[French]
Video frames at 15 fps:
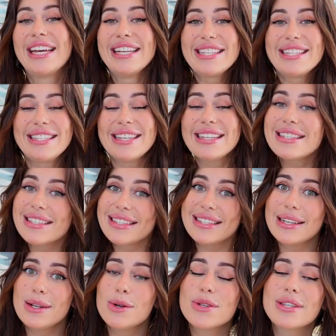c'est
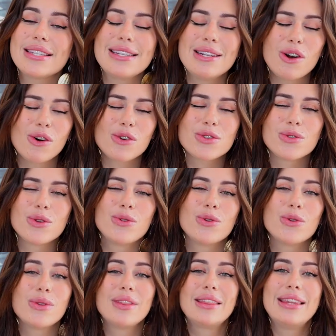si le silence ne te
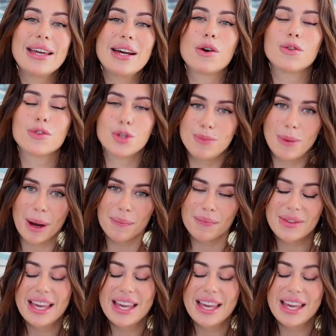dérange pas.